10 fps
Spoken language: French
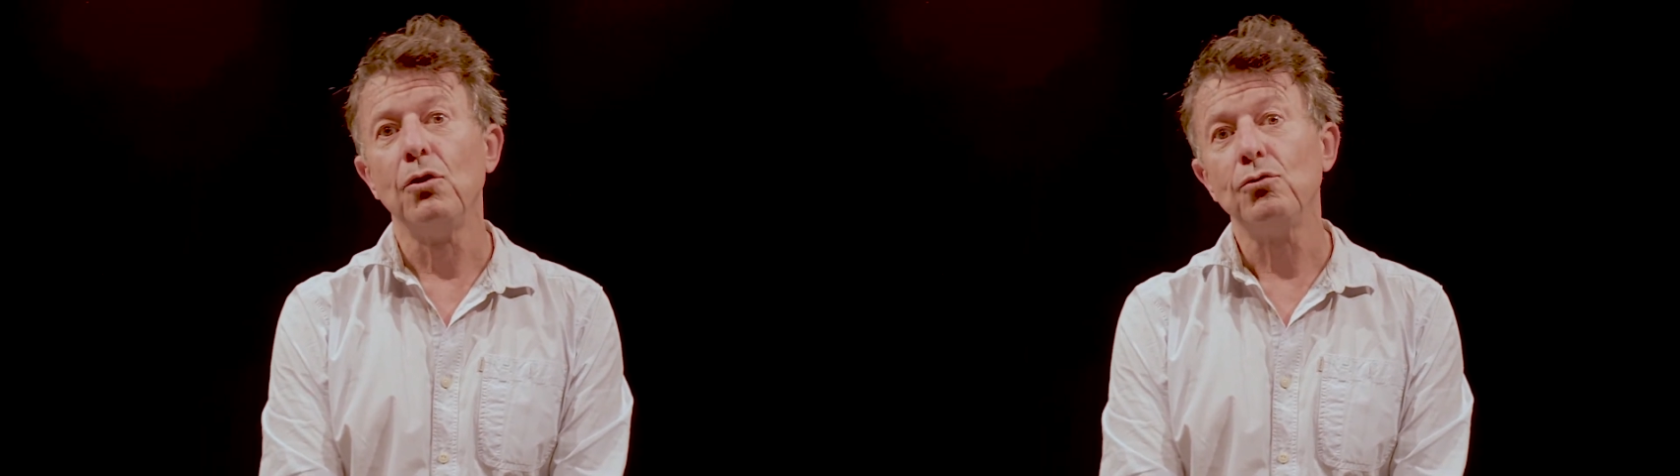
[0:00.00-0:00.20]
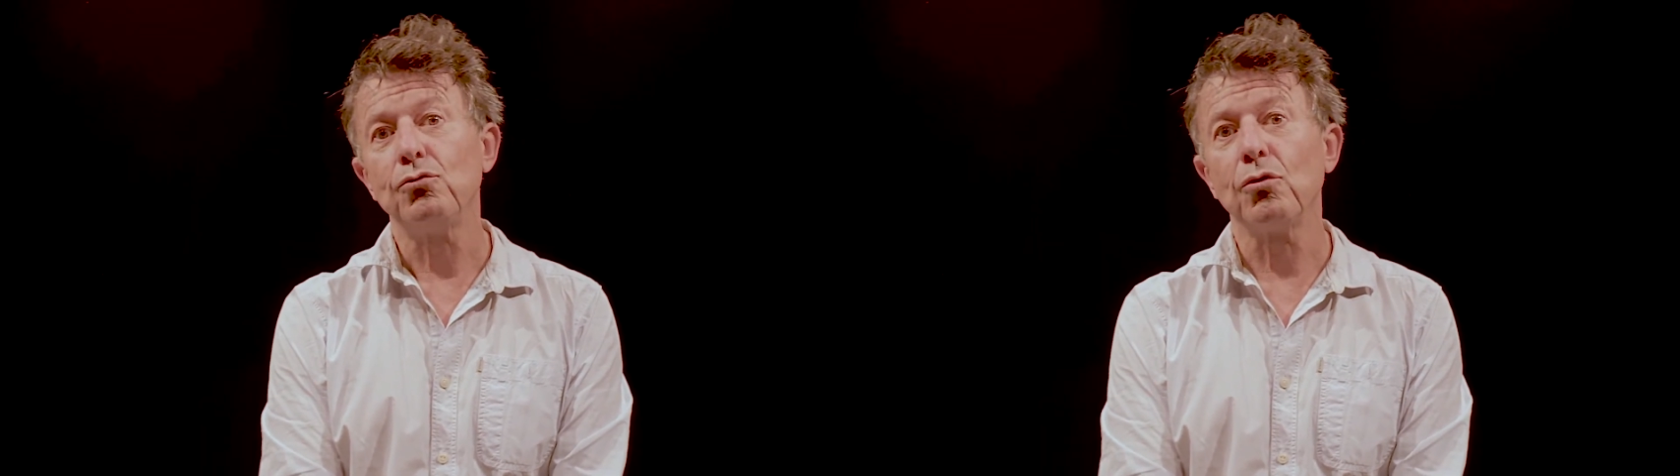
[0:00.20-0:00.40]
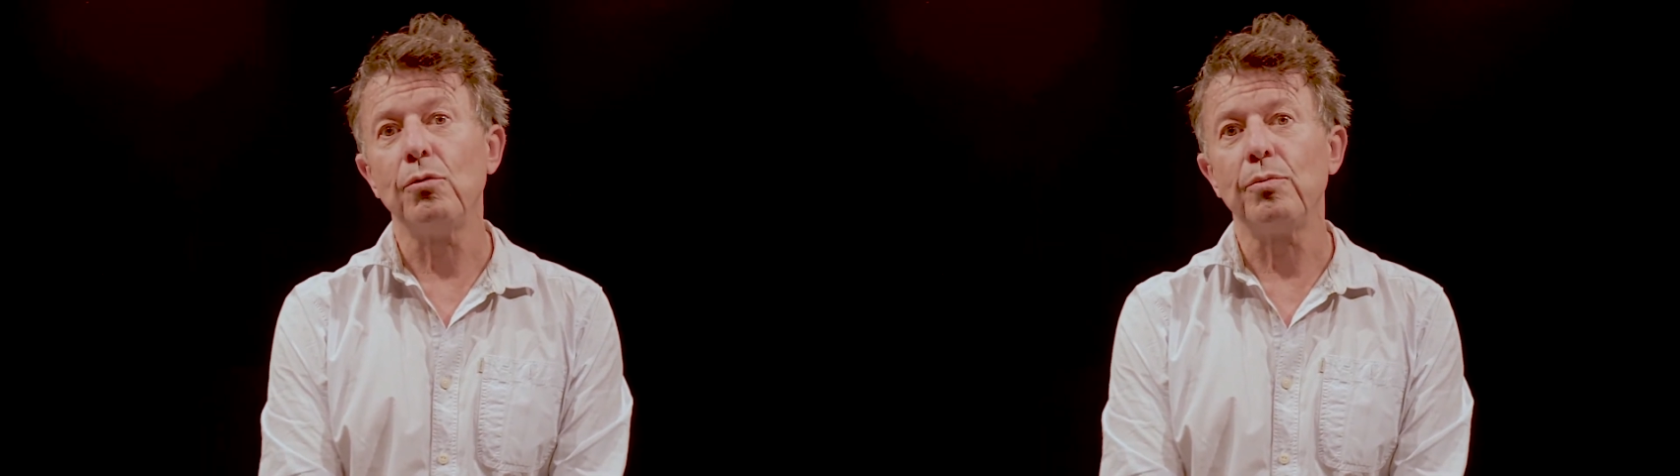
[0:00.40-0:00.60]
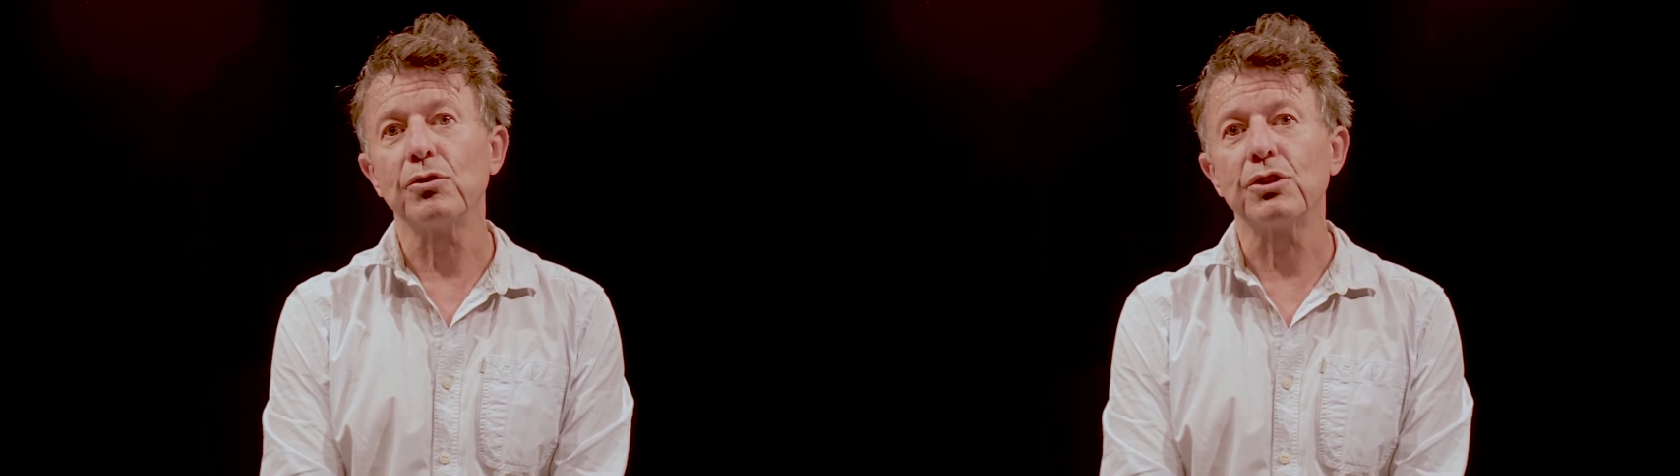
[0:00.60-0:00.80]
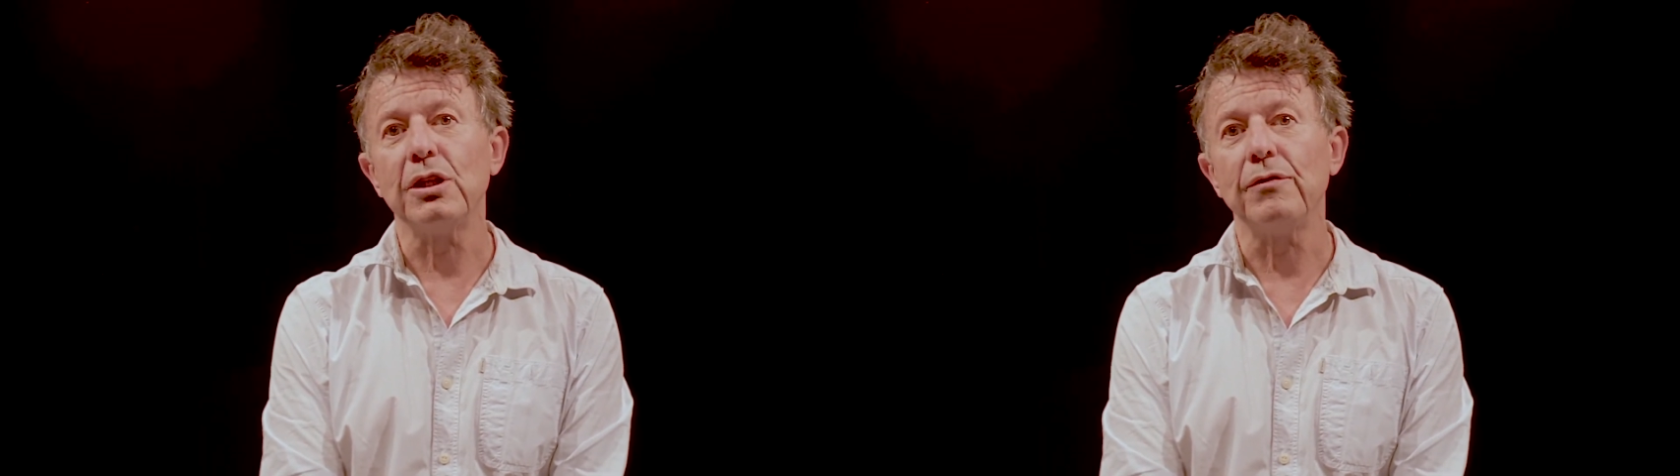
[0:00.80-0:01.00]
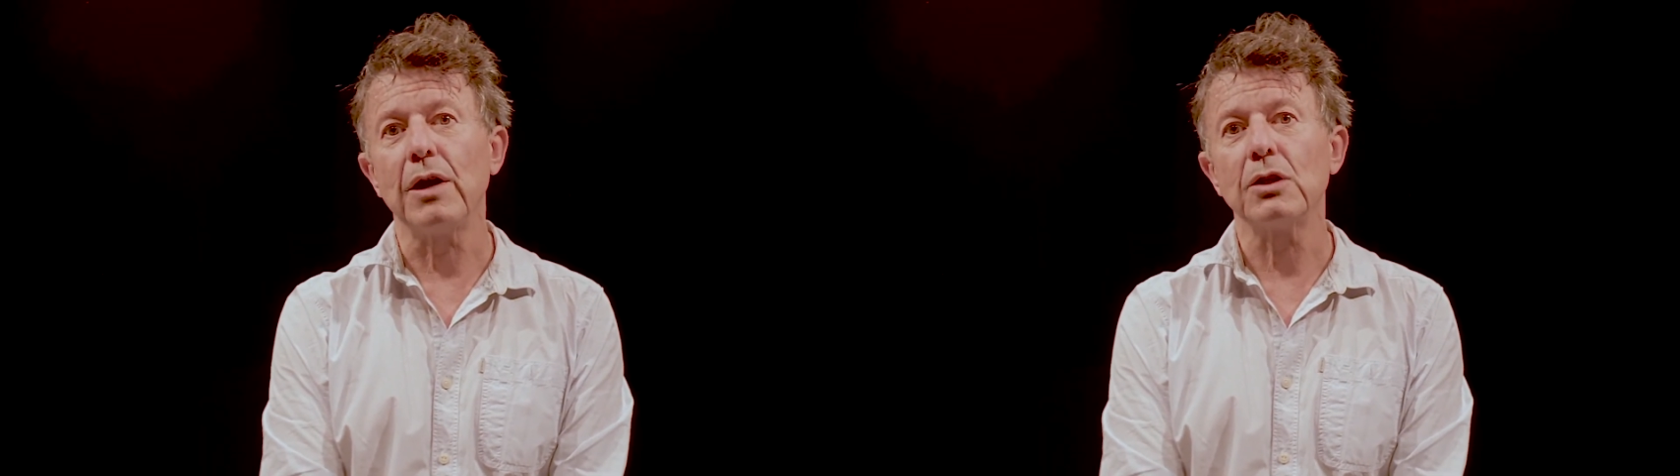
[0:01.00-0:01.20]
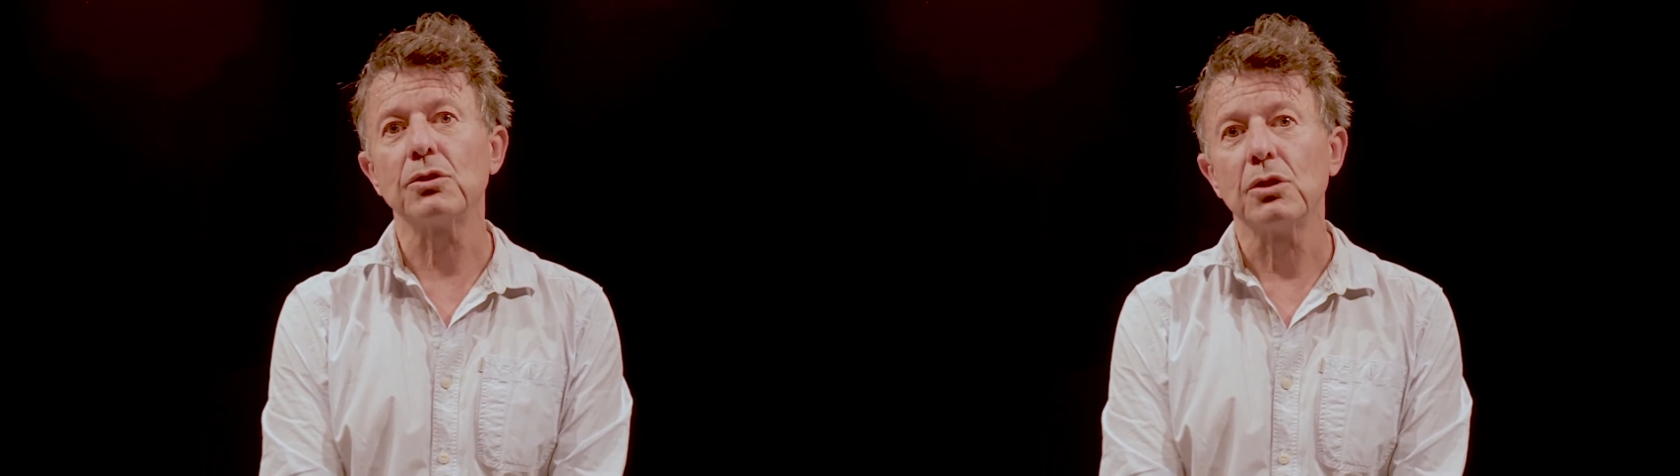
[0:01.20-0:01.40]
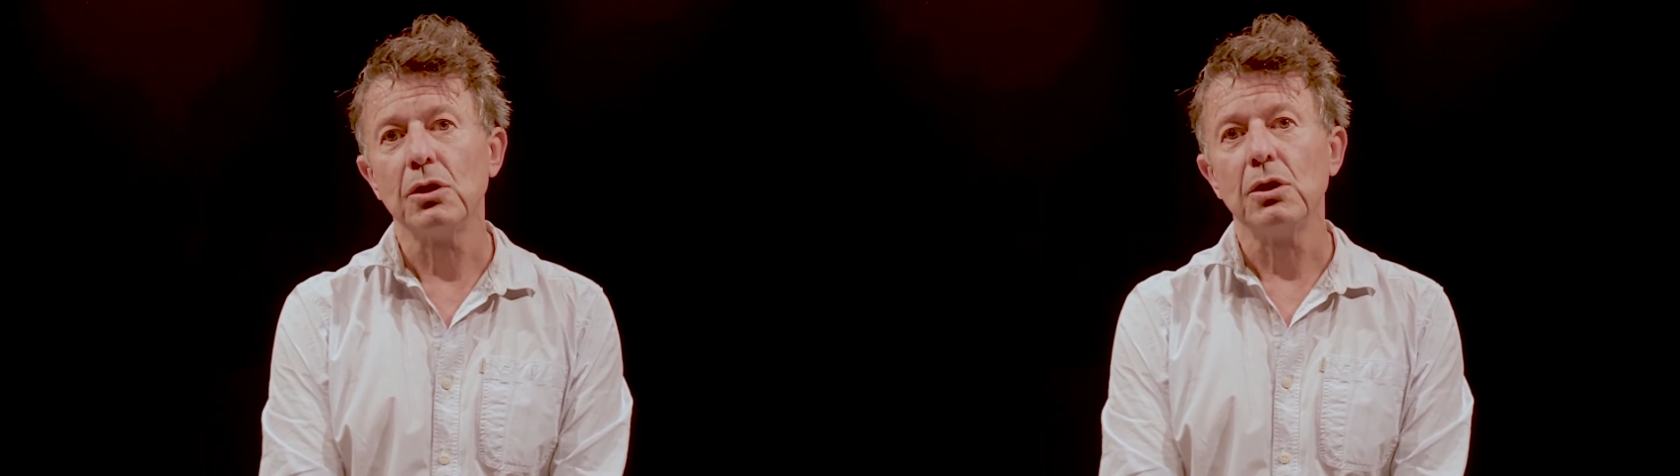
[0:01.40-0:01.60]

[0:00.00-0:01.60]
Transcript: sur le plancher des vaches